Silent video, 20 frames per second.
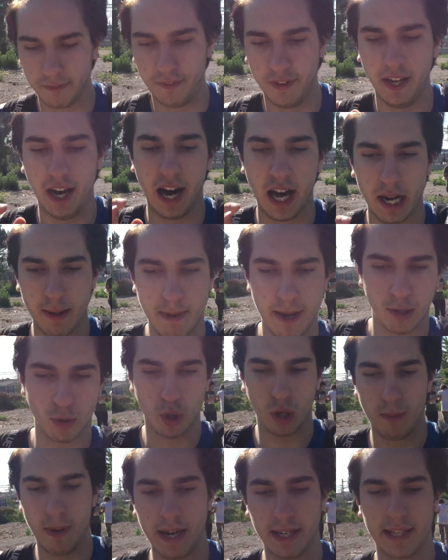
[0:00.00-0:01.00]
kafayı aramaya
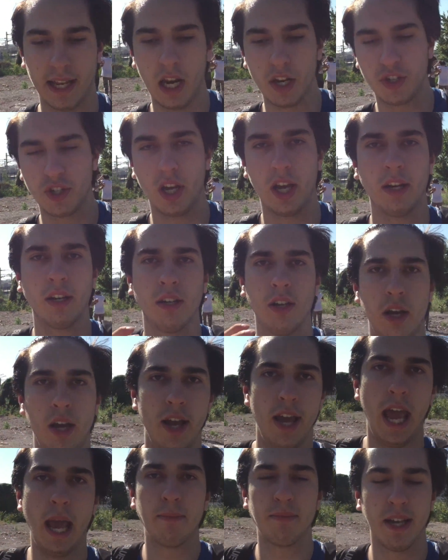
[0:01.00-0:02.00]
gidiyorum arkadaşlar.
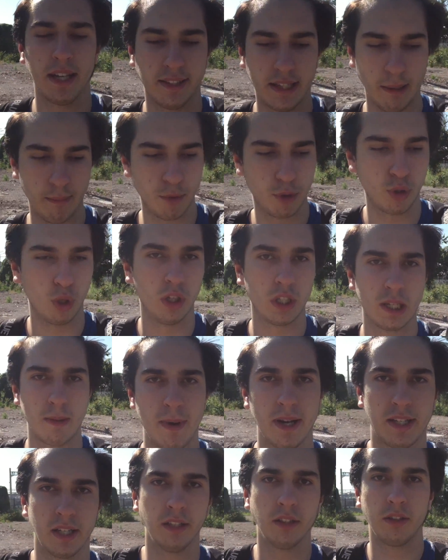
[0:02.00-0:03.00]
Hem zaten bir şey
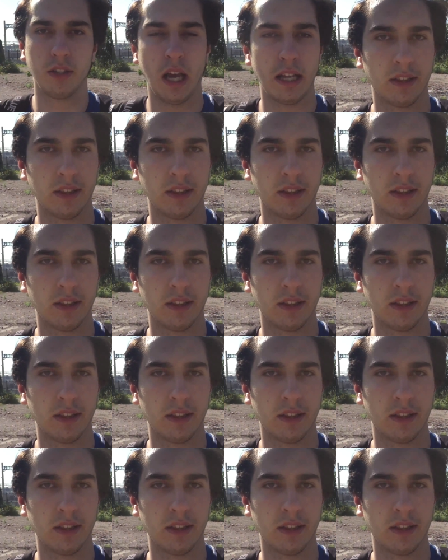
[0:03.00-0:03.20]
olursa bakın